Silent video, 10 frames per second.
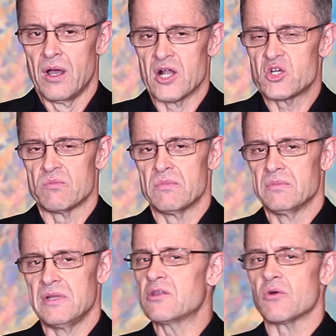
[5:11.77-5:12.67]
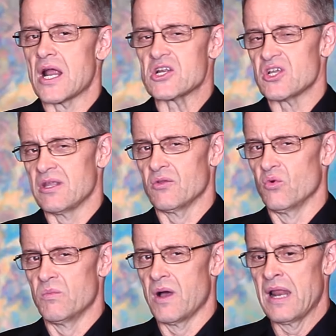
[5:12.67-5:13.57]
о чем никто раньше не
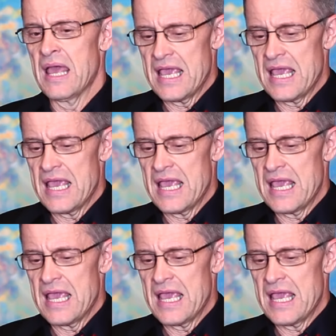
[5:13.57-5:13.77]
думал.